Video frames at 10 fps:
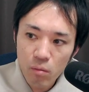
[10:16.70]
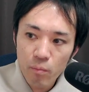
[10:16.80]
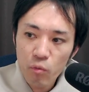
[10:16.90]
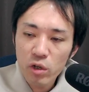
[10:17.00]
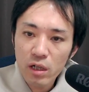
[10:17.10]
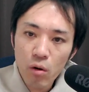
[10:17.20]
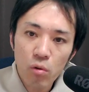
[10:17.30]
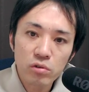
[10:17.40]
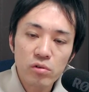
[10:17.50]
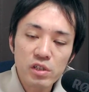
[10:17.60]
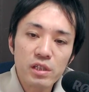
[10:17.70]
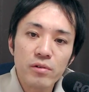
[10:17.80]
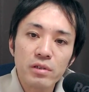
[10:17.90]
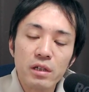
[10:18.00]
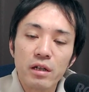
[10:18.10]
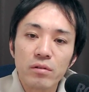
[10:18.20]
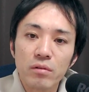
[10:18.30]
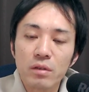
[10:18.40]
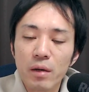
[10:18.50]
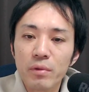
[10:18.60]
もう一回保存し直さない
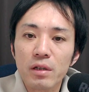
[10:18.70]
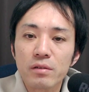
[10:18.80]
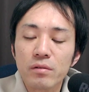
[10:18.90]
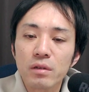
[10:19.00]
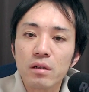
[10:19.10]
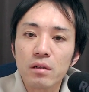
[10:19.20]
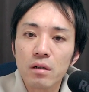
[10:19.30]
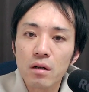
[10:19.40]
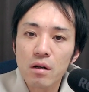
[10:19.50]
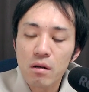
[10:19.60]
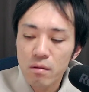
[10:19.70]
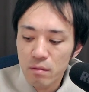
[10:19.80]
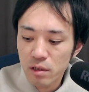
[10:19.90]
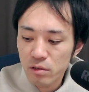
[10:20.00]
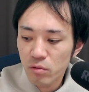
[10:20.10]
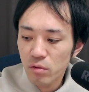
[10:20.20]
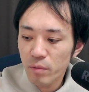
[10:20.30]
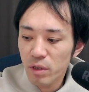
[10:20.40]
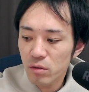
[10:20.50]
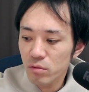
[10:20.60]
とダメなんですよね。まあ、そこ
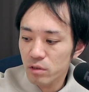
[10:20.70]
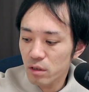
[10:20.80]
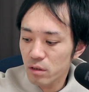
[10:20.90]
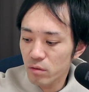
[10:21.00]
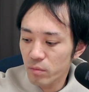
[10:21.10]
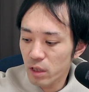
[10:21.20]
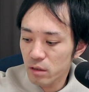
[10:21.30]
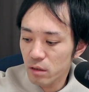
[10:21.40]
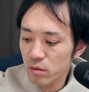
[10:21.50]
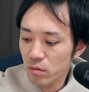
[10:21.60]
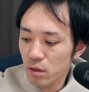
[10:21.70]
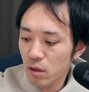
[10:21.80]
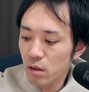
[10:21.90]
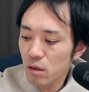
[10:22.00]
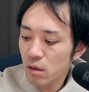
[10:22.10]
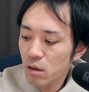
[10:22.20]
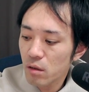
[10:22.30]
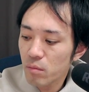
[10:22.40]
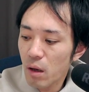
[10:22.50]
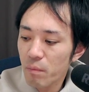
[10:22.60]
がめんどくさいっていうのもあったりとか、
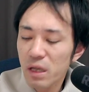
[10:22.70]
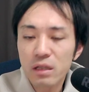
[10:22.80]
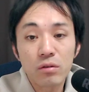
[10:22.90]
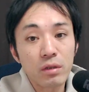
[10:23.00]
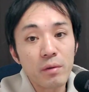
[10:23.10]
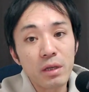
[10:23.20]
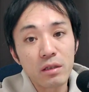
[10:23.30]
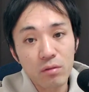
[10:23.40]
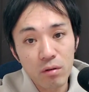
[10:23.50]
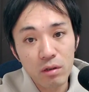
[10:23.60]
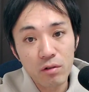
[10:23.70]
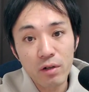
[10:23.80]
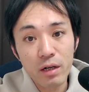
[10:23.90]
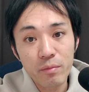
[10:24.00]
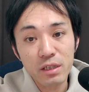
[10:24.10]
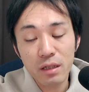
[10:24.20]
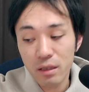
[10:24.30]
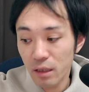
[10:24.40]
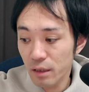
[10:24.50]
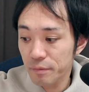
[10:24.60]
まあメリット、デメリット、いろいろありますか
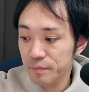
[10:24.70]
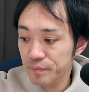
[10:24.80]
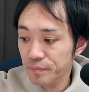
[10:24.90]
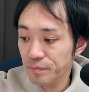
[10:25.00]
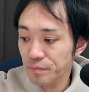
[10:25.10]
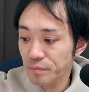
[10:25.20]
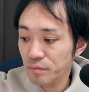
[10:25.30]
らね。うん。